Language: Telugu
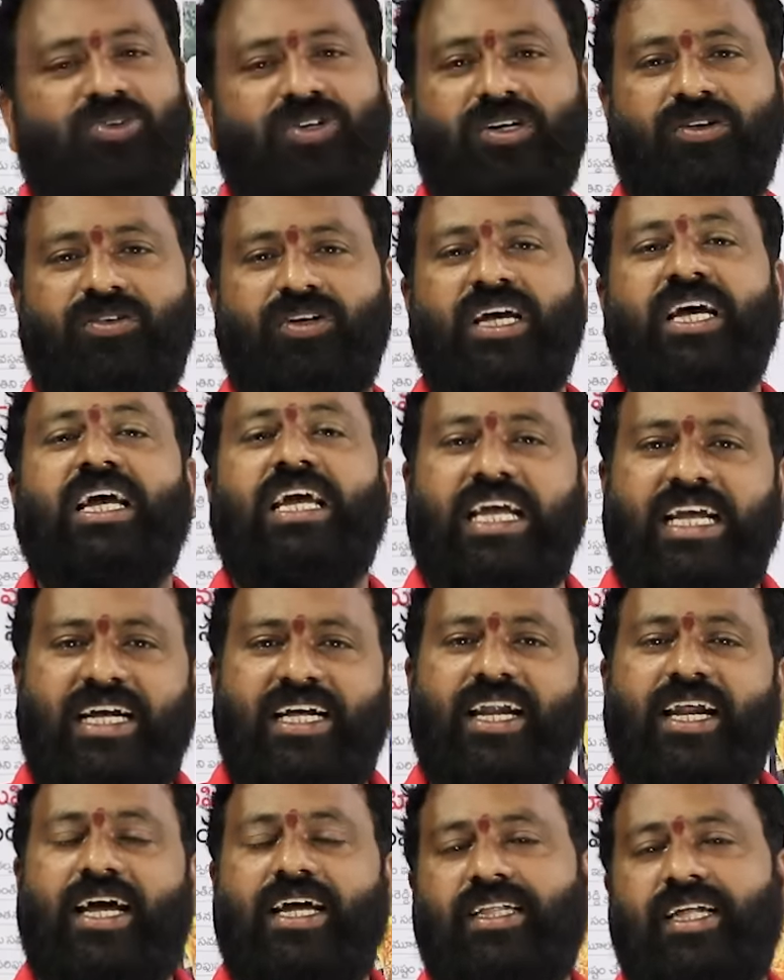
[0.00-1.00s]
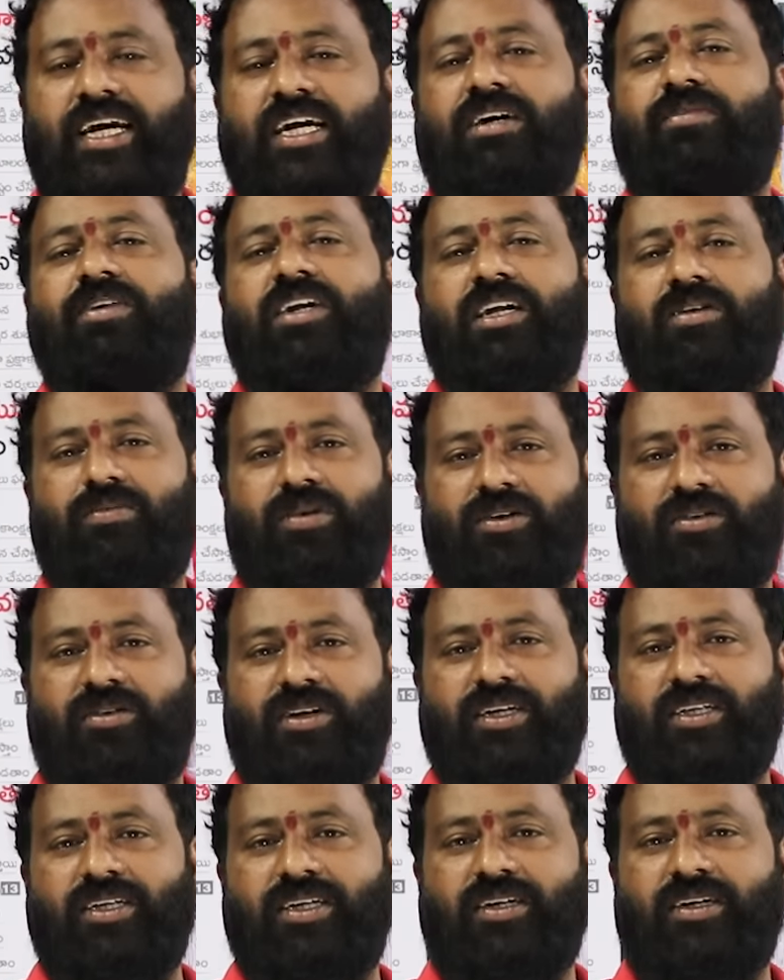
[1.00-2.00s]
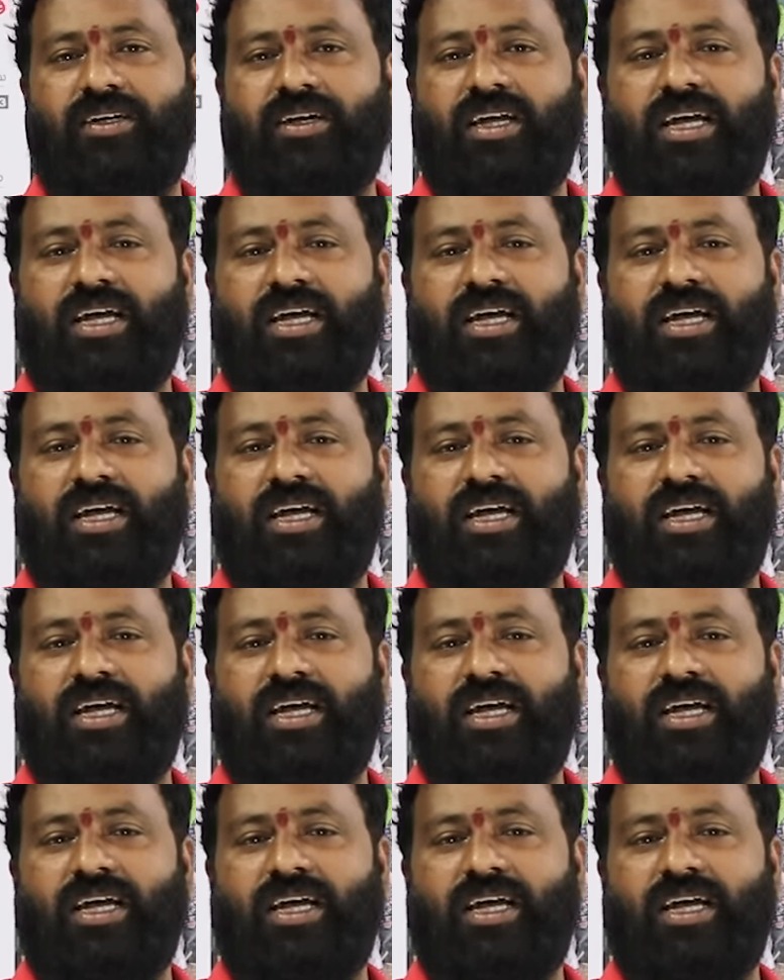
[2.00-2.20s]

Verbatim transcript: కూర్చున్నాడు ఇంకా రైతాంగం ఎట్లా బాగుంటుంది